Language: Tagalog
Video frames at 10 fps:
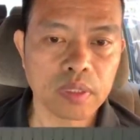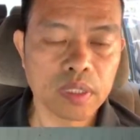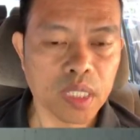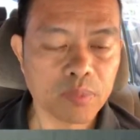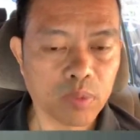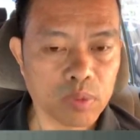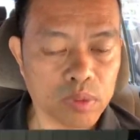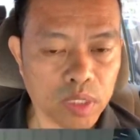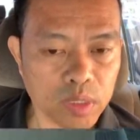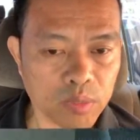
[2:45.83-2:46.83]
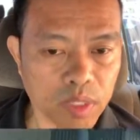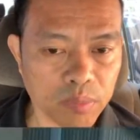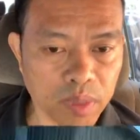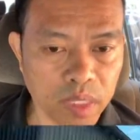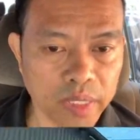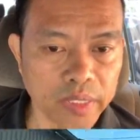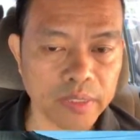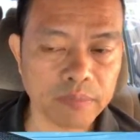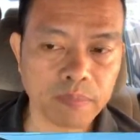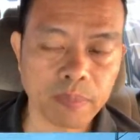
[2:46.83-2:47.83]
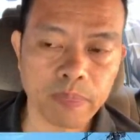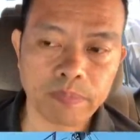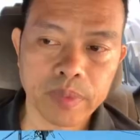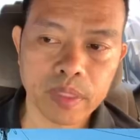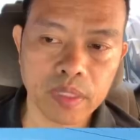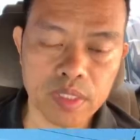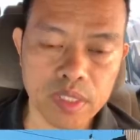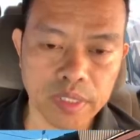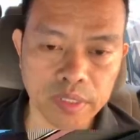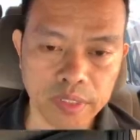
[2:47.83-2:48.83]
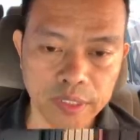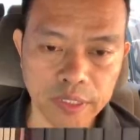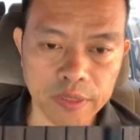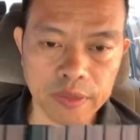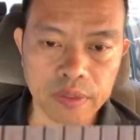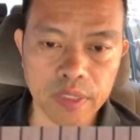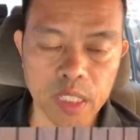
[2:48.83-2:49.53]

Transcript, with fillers: nakapokus tayo sa mga bagay, nais na angkinin,